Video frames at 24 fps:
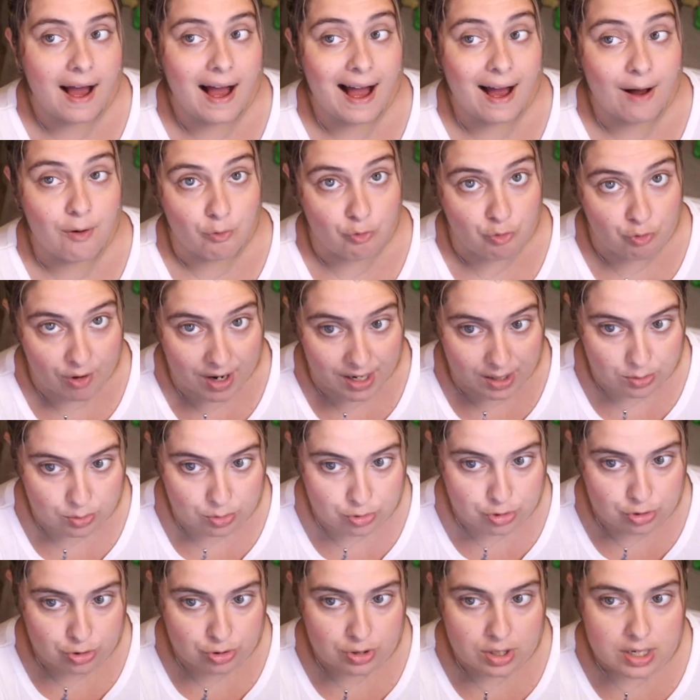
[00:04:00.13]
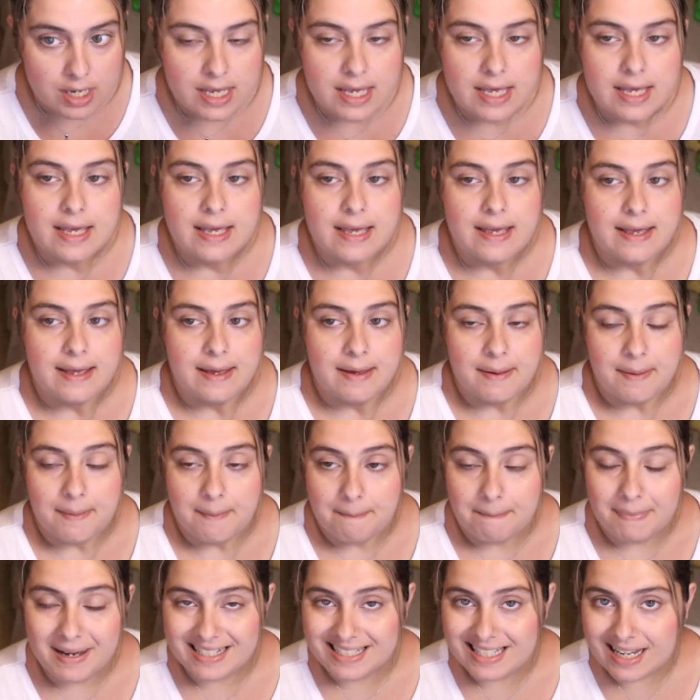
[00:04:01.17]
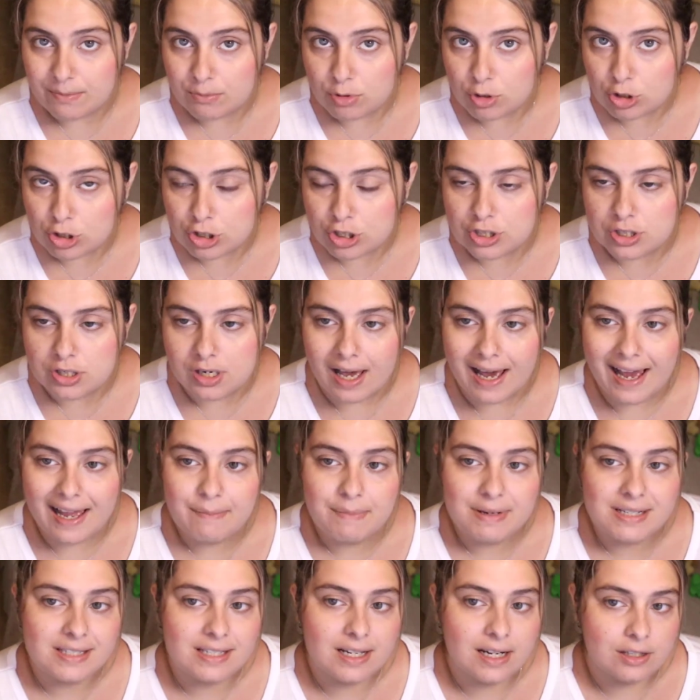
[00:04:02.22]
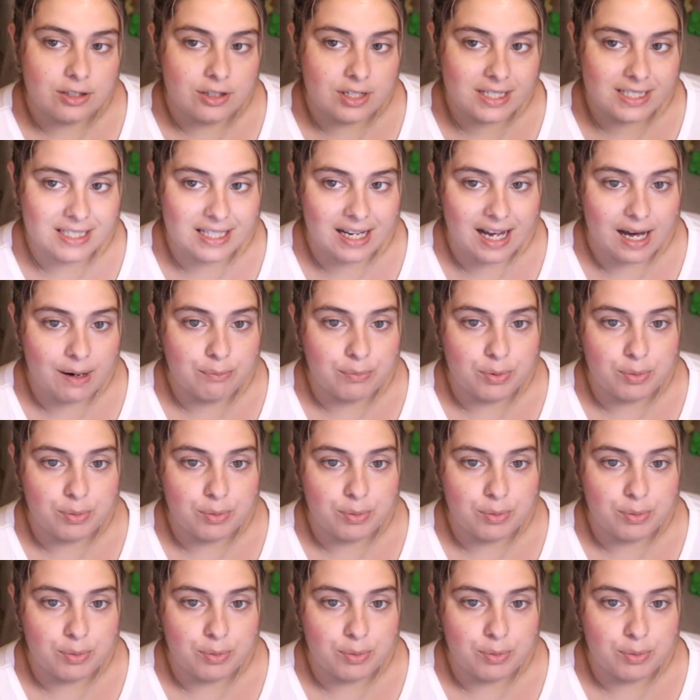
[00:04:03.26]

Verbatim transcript: anfaros. Pasamos a investigaciones de campo,